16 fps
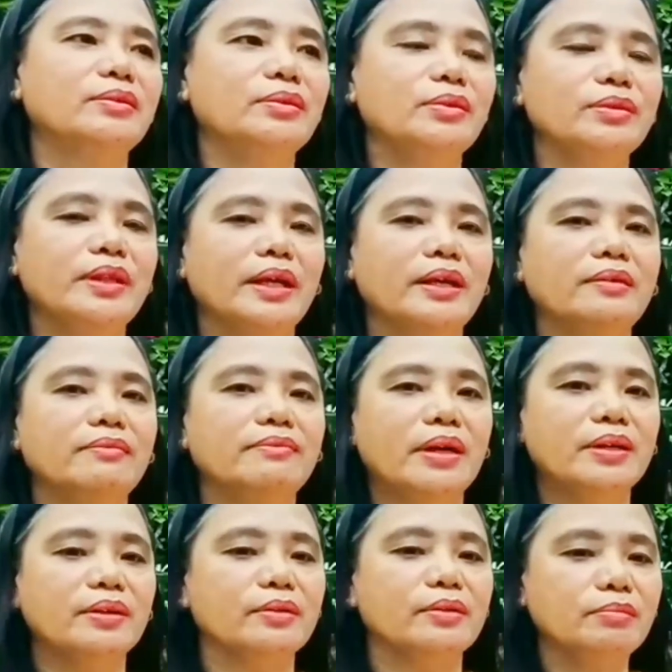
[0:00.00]
through the
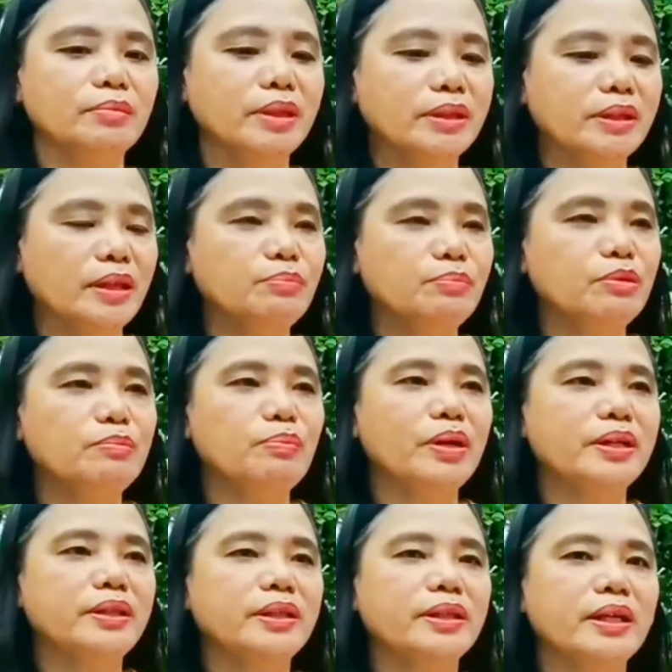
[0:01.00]
environment, ay eh, kung
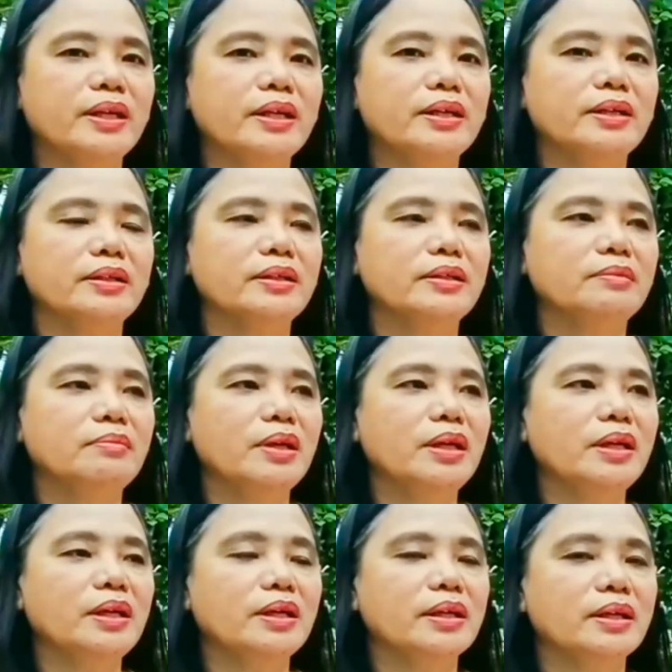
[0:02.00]
pwede kang
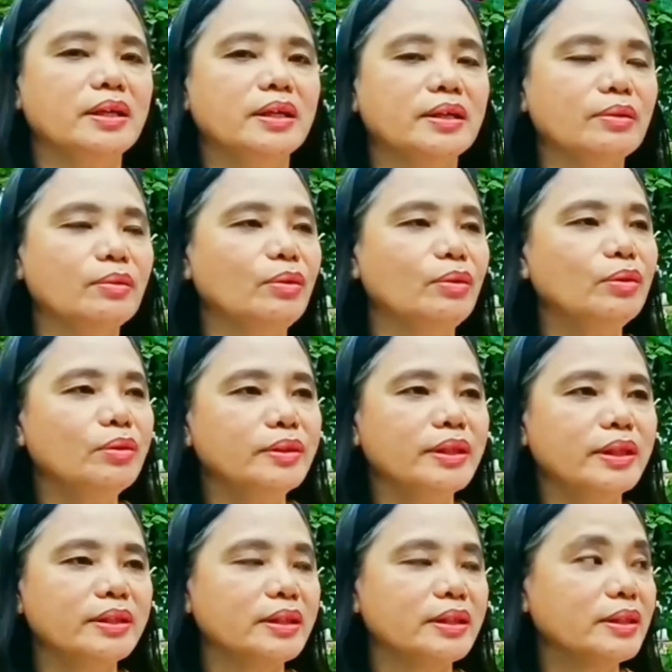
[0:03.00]
magkaroon
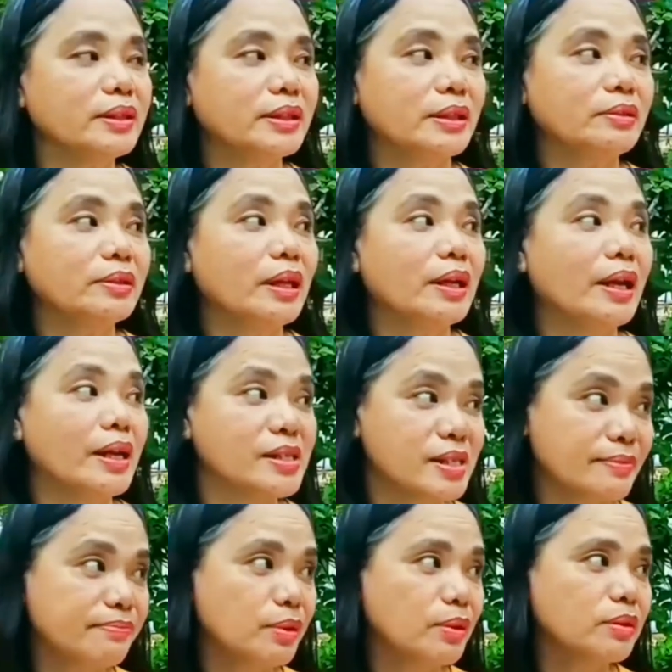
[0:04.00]
ng tinatawag na
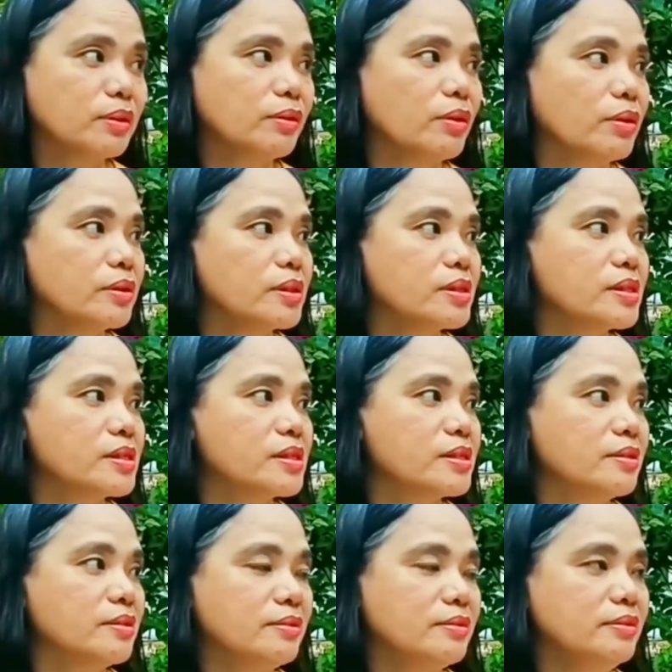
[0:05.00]
last lasting thoughts,
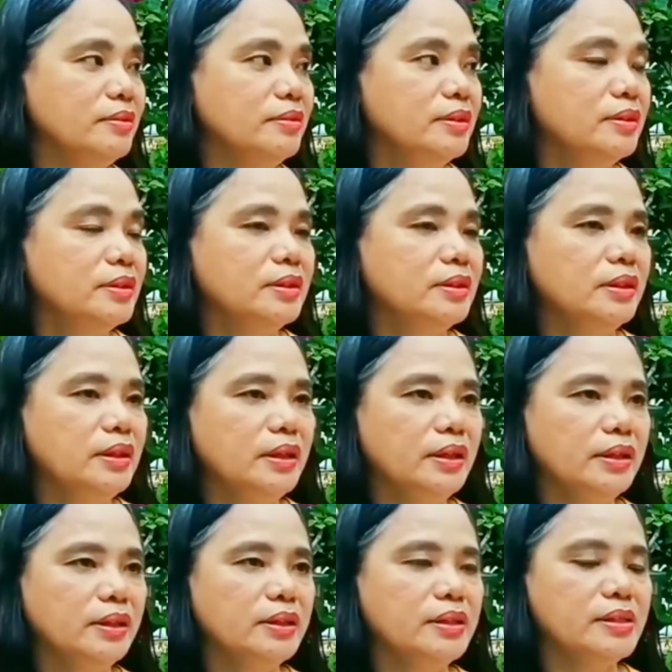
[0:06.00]
no? Mm.
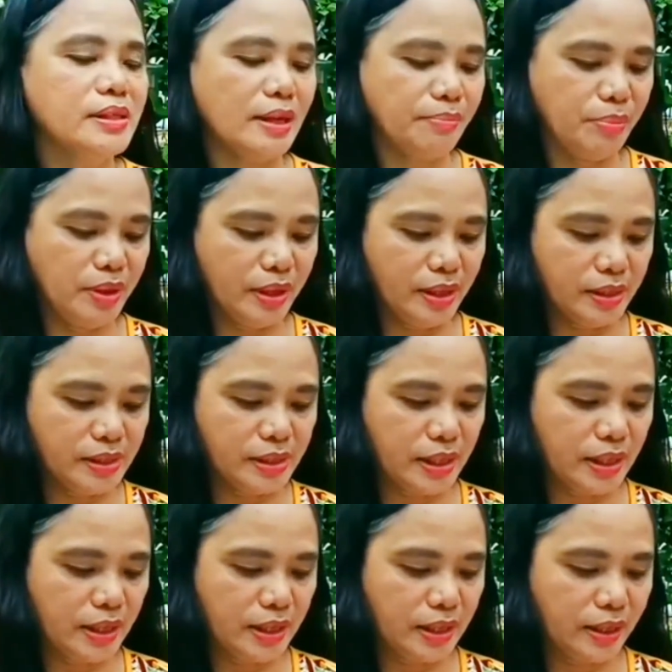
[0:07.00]
Na sabi nga
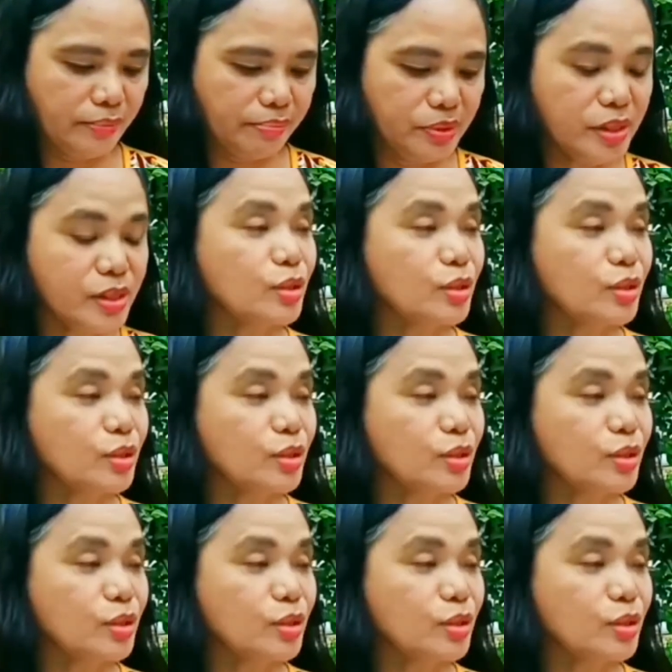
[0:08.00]
sa